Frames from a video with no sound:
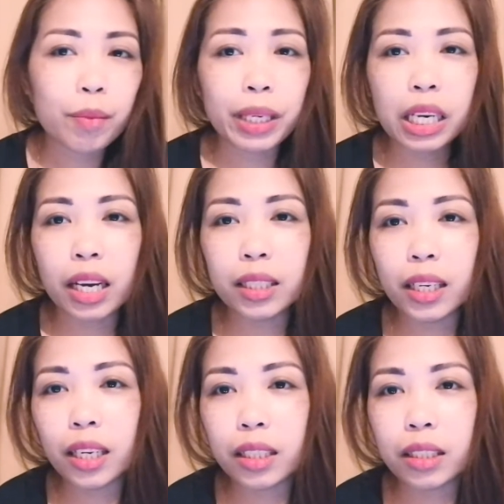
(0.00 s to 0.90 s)
bigla
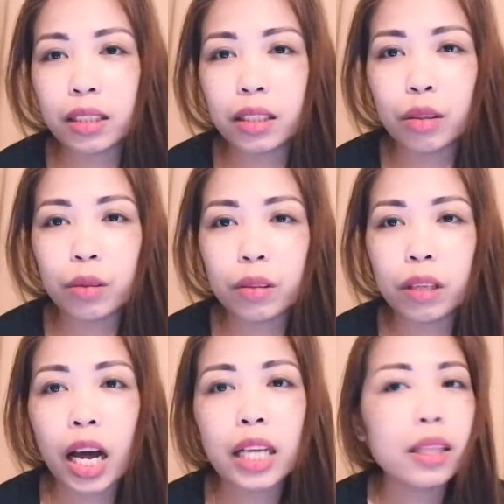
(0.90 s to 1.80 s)
na lang yung
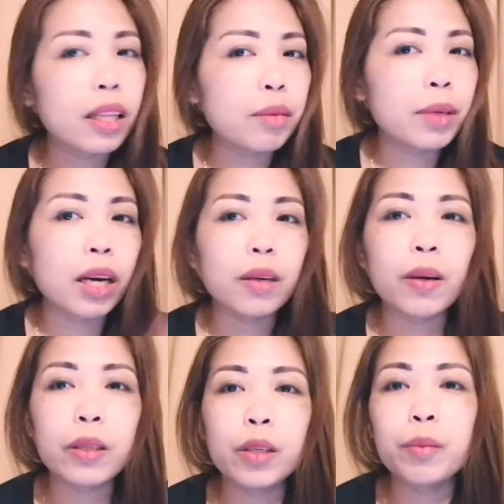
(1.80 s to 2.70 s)
lahat ng mga kung
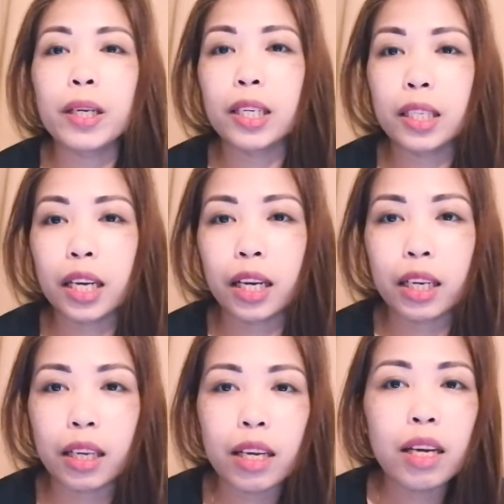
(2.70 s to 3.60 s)
ano yung mga nangyari